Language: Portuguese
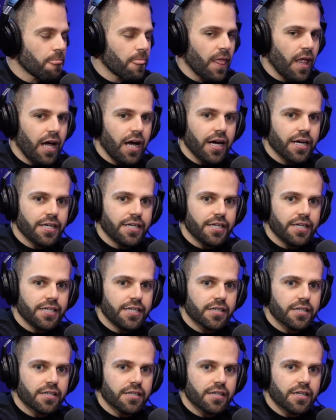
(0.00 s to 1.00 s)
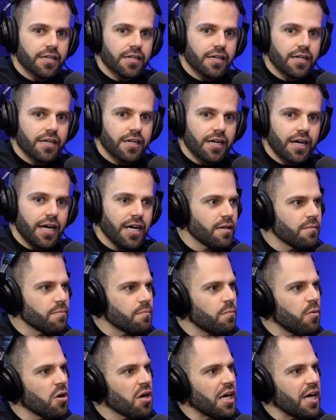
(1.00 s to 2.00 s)
Aí. Aí,
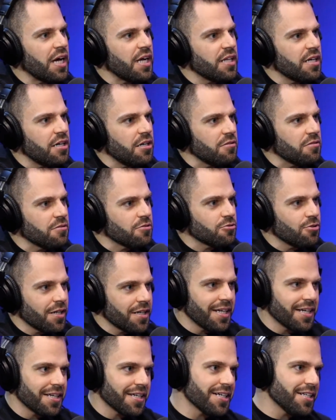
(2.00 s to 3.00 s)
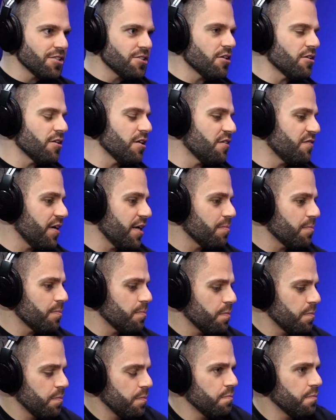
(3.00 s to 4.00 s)
por que não? Só que daquele jeito nem.
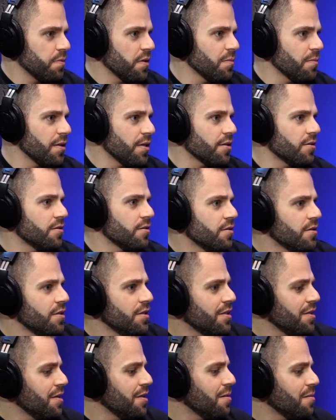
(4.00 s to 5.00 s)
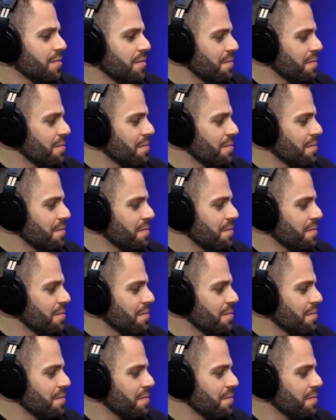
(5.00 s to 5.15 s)
Fogo, pá! Tá essa